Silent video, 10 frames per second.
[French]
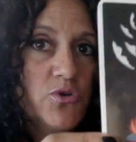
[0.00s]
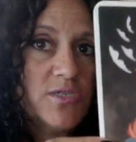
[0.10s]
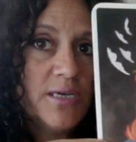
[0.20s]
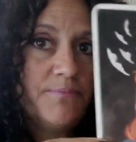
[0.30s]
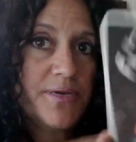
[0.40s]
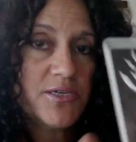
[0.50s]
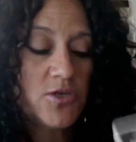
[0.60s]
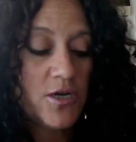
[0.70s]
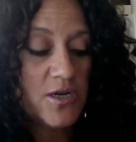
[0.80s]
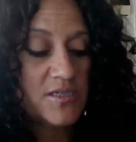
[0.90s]
cette
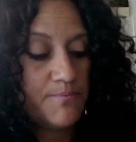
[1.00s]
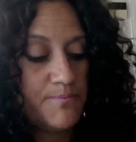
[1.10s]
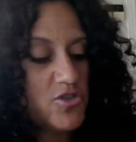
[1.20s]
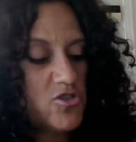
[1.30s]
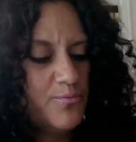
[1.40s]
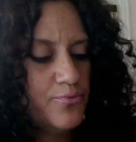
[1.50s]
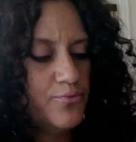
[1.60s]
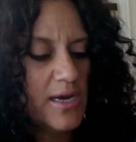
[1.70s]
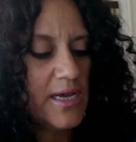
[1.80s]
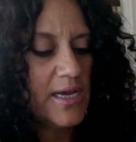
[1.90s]
personne. Cette personne
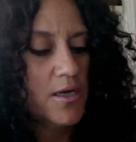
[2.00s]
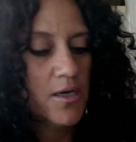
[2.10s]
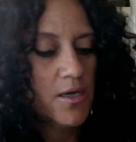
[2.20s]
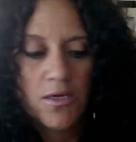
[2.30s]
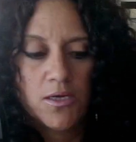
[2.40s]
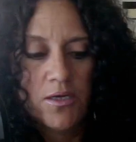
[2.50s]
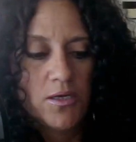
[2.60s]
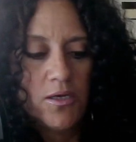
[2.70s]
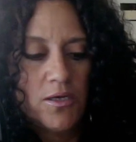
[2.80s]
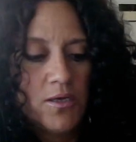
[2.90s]
pourrait
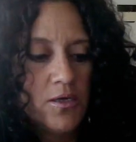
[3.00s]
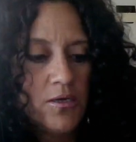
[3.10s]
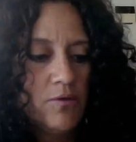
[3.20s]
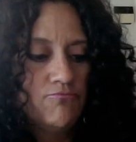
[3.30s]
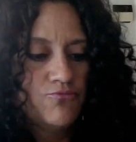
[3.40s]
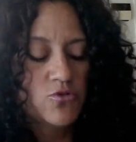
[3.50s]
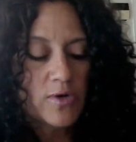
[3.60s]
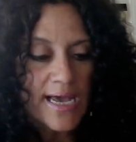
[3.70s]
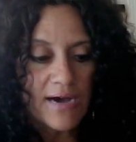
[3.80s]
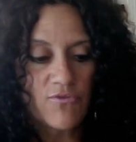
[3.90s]

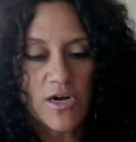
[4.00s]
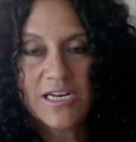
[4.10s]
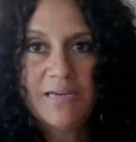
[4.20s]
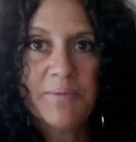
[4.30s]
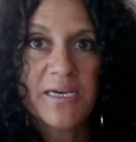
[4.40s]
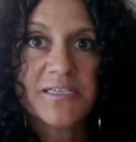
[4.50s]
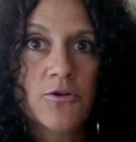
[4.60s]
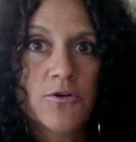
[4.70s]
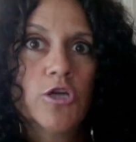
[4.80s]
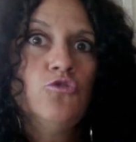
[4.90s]
pourrait avoir
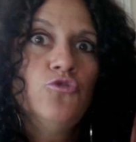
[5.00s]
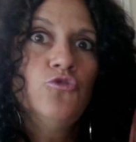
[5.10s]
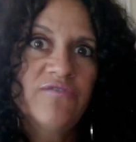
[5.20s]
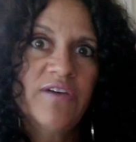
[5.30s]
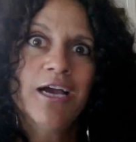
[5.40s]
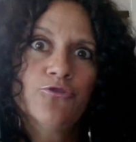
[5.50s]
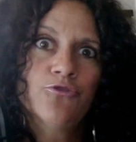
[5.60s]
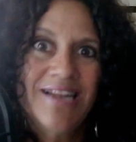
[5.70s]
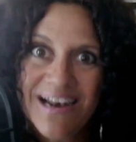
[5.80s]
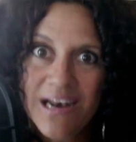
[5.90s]
l'impression que l'univers ne
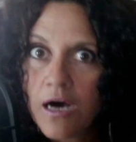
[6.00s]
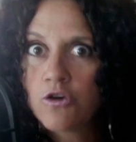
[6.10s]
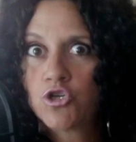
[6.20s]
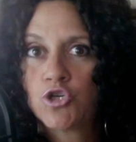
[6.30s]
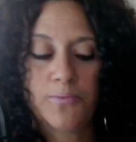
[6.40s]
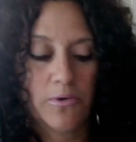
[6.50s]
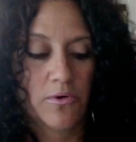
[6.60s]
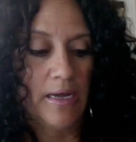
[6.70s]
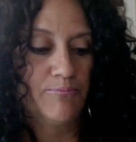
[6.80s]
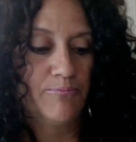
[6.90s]
la lâche pas.
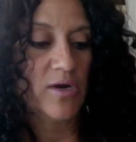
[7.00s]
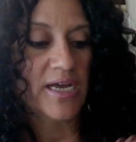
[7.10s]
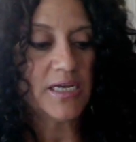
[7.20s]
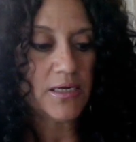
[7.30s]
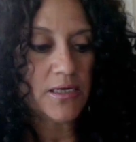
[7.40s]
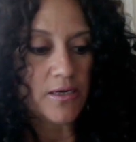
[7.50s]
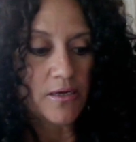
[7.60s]
Elle pourrait